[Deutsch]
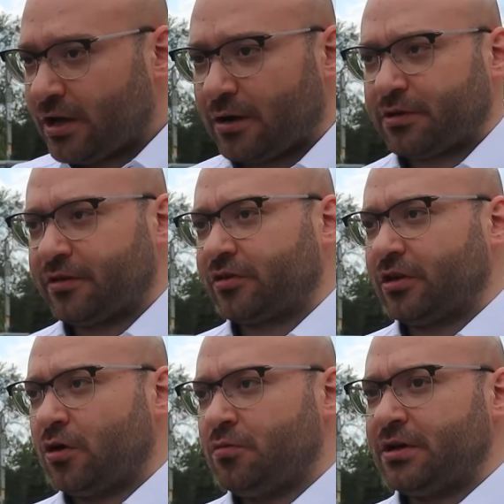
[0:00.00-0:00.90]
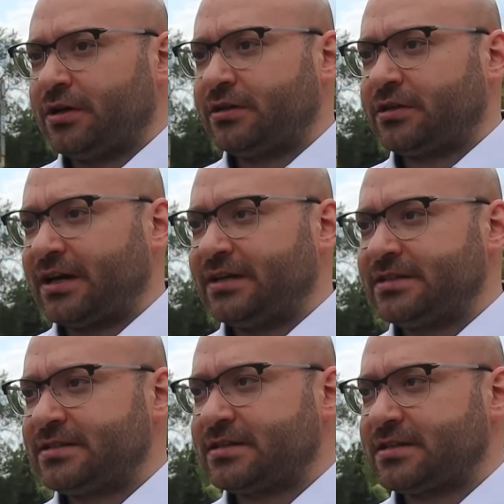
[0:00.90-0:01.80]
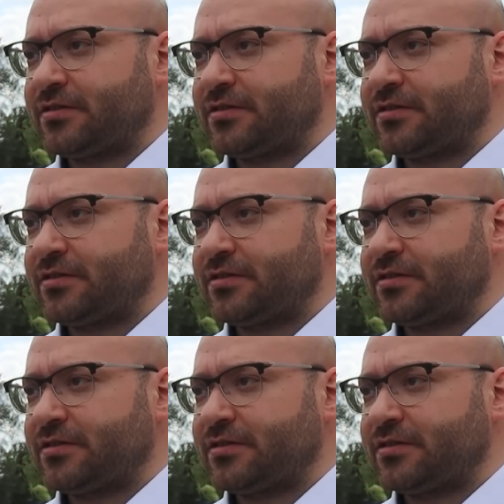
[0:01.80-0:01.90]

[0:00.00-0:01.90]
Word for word: Ja, ganz genau. Äh, in Teilen ist das,